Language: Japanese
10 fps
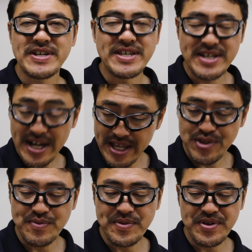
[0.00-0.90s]
いいか
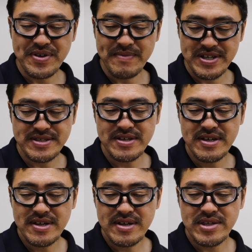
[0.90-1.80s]
なと思います。
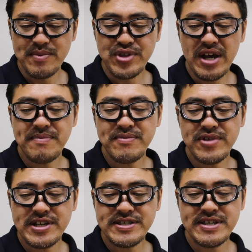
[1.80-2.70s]
でも何
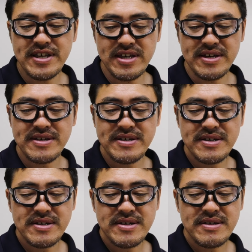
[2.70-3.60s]
もなしで
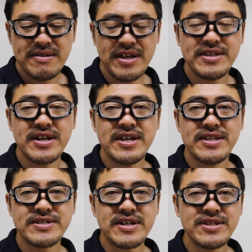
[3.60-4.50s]
何がいい
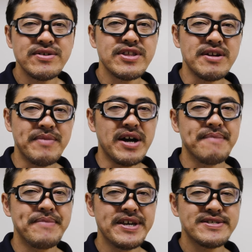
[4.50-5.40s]
ですかって言ったら、ま
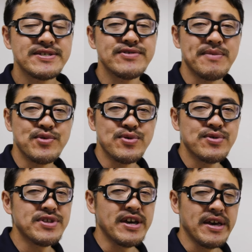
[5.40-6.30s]
あベーシックなも
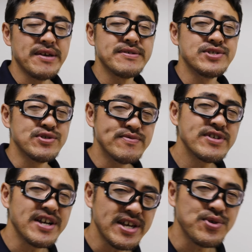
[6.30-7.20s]
ので十
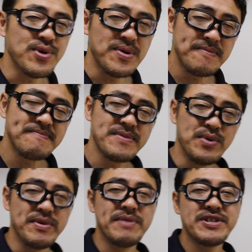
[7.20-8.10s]
分かなと
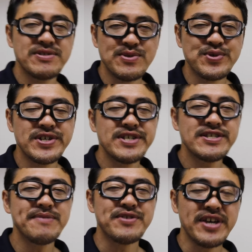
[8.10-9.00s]
思います。どちらに
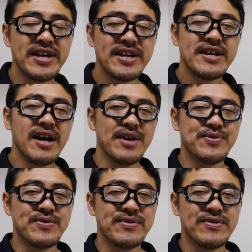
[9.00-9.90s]
してもね、あ
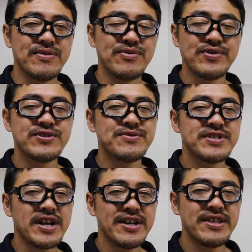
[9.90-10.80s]
の後々
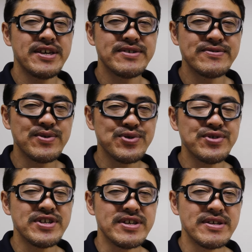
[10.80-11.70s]
変えていくこ
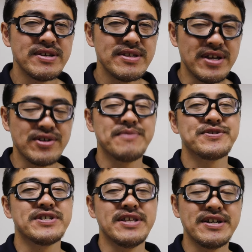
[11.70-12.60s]
とになるかも
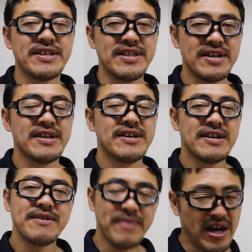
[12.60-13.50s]
しれないんでね、
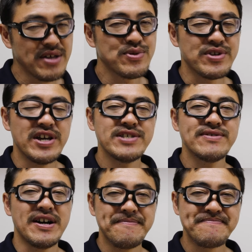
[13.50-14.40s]
まあとりあえ
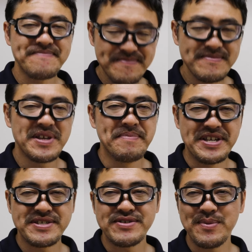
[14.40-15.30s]
ずは
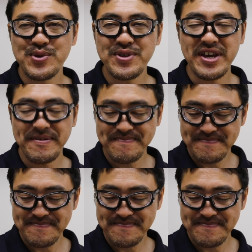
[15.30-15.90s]
ベーシックなもので